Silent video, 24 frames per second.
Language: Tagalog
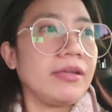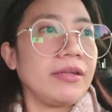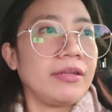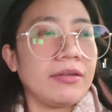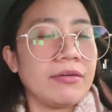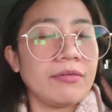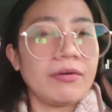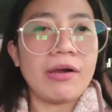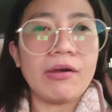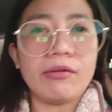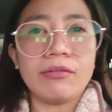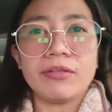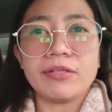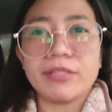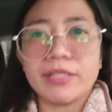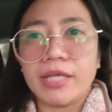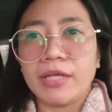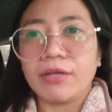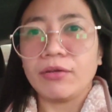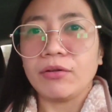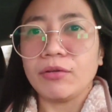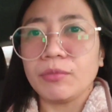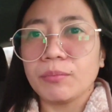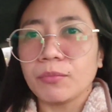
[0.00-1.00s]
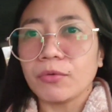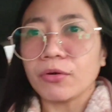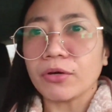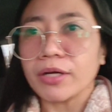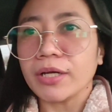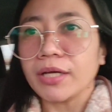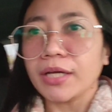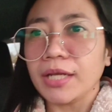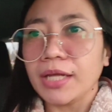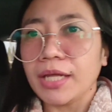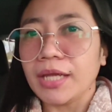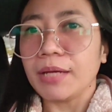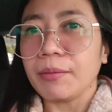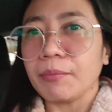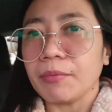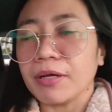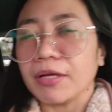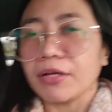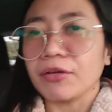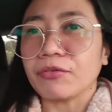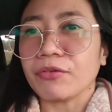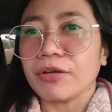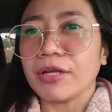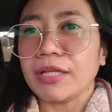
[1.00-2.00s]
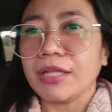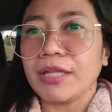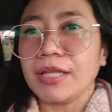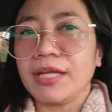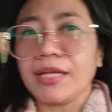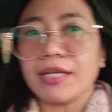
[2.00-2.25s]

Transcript: You know how to say good morning. Maayong